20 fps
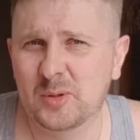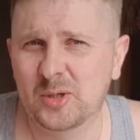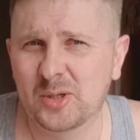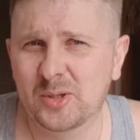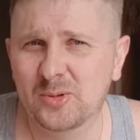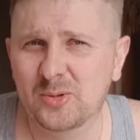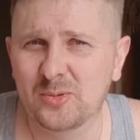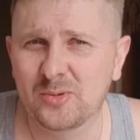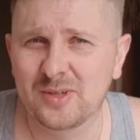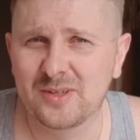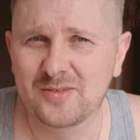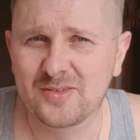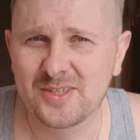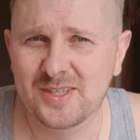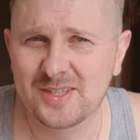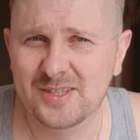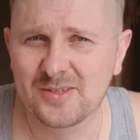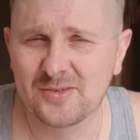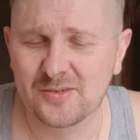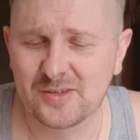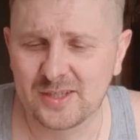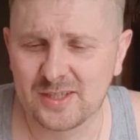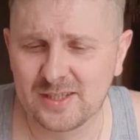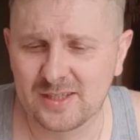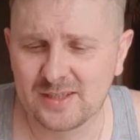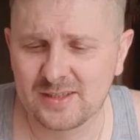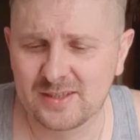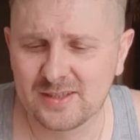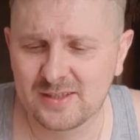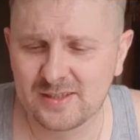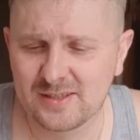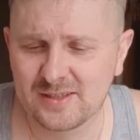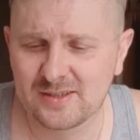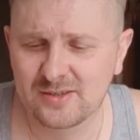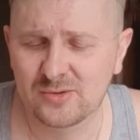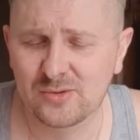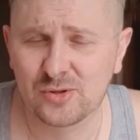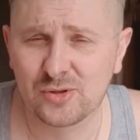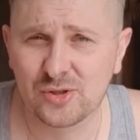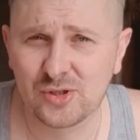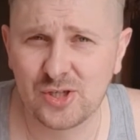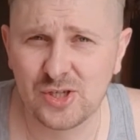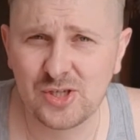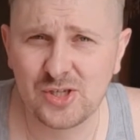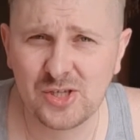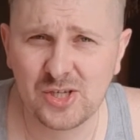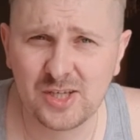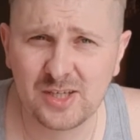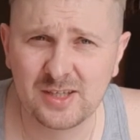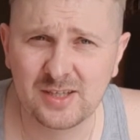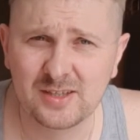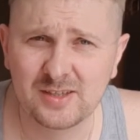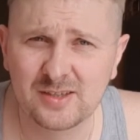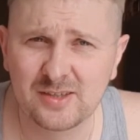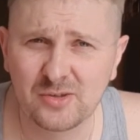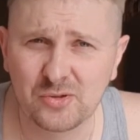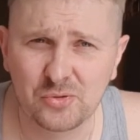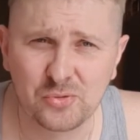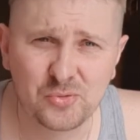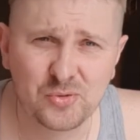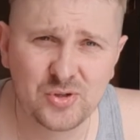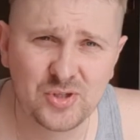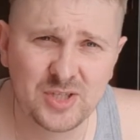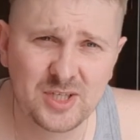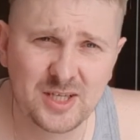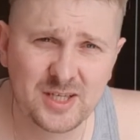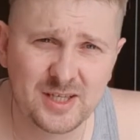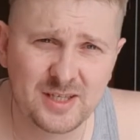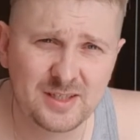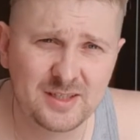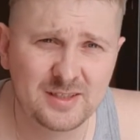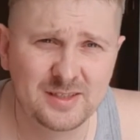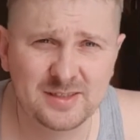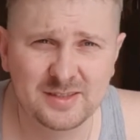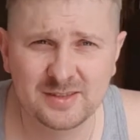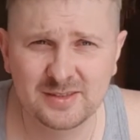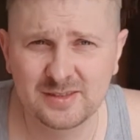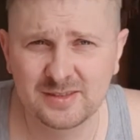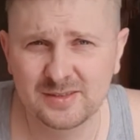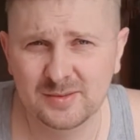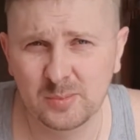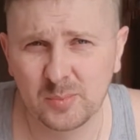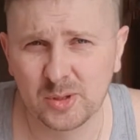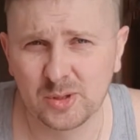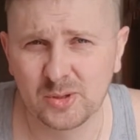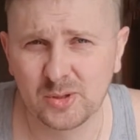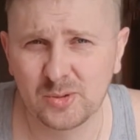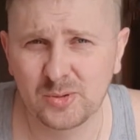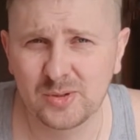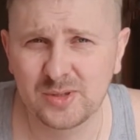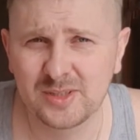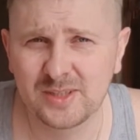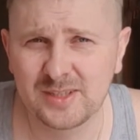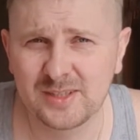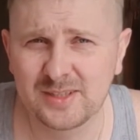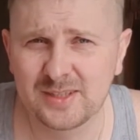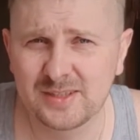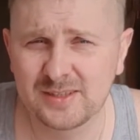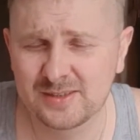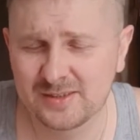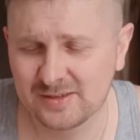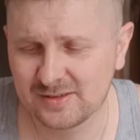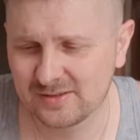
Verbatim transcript: приготовили все свои тоже чечки, ружья, патроны.